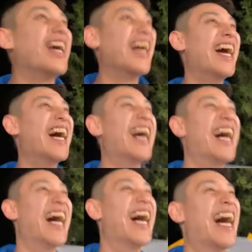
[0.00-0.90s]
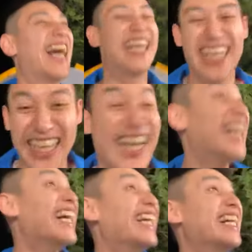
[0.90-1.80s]
所以所
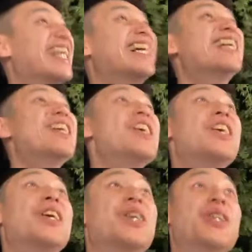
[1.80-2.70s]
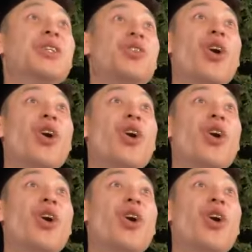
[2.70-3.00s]
以真真的问题。